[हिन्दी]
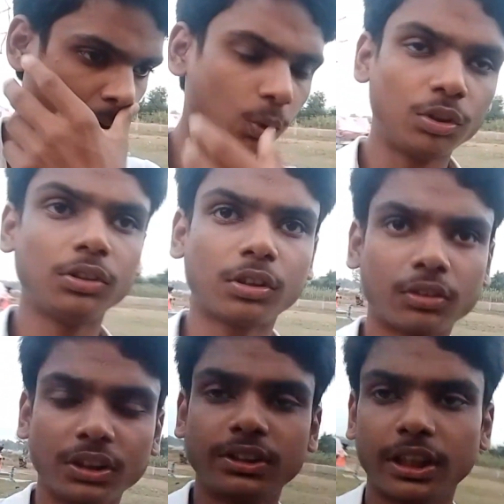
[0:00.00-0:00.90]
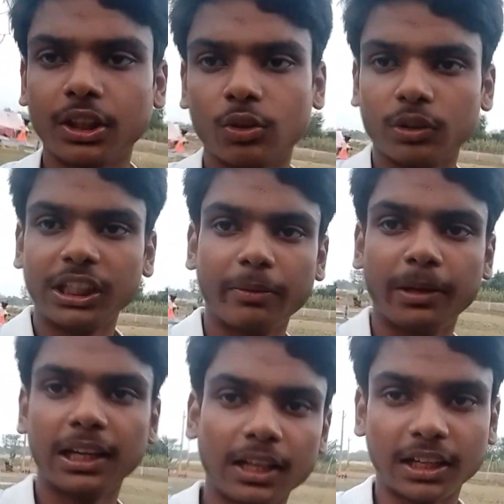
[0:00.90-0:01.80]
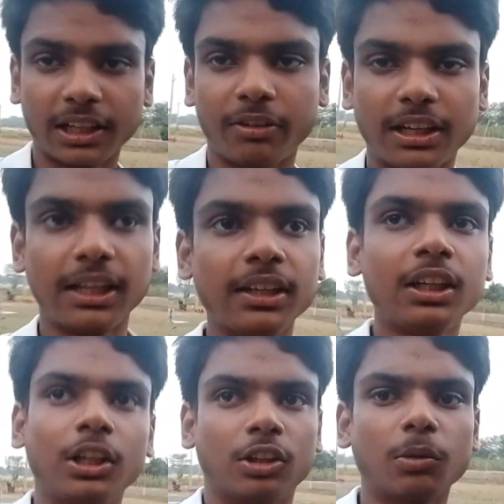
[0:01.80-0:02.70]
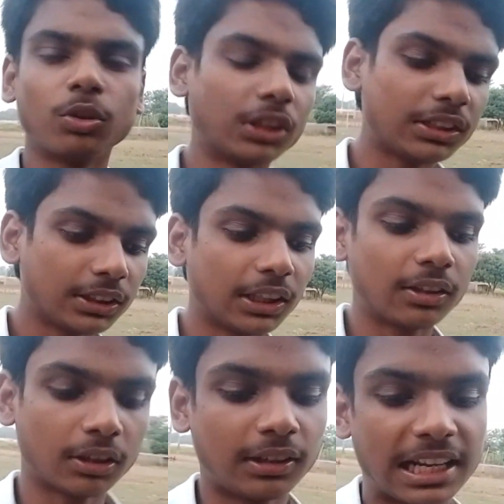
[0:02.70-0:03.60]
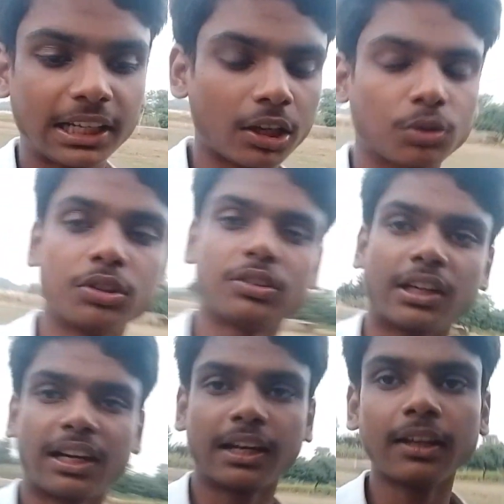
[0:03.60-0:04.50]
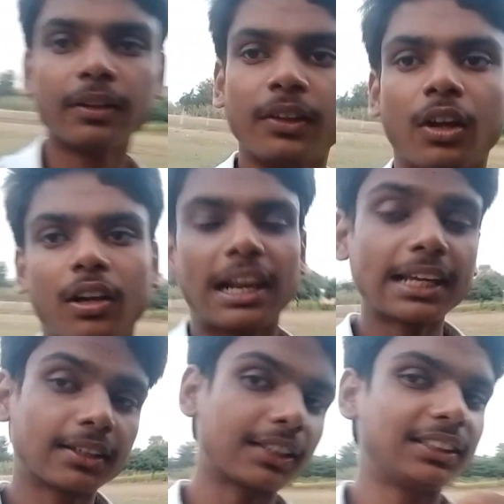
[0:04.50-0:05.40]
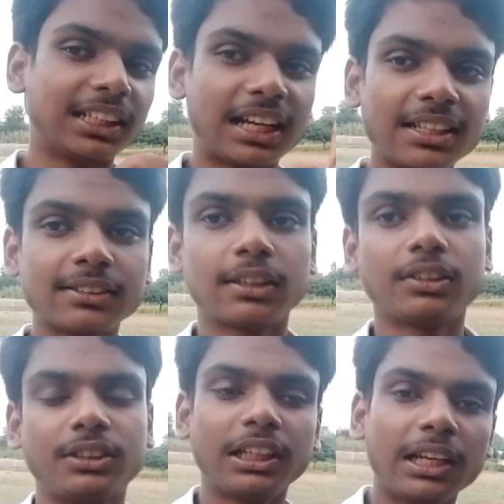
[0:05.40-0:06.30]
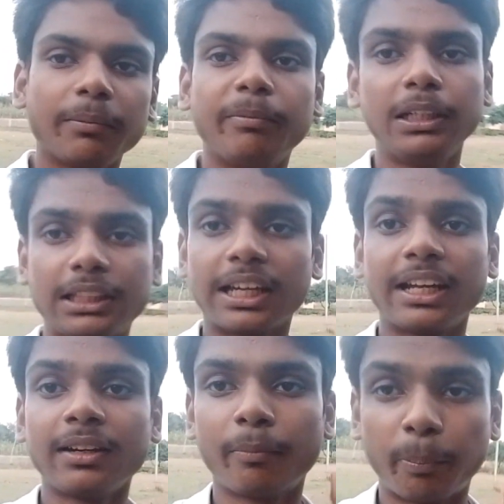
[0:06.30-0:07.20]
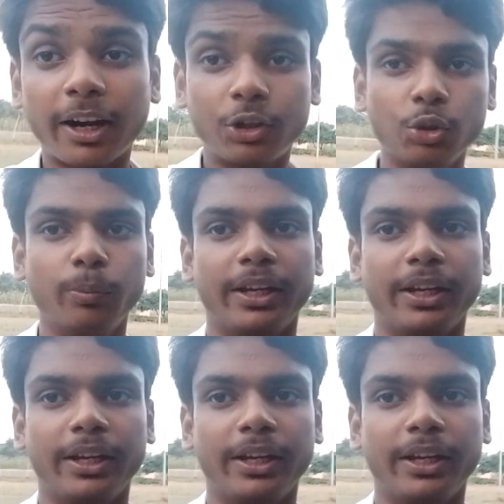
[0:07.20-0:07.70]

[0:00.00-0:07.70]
उनतीस और तीस तारीख को ये मेला लगने वाला है तो हम लोग जल्द से जल्द लाने की कोशिश करेंगे लाइक कर दीजिए गाइज चलिए मिलते हैं पार्ट टू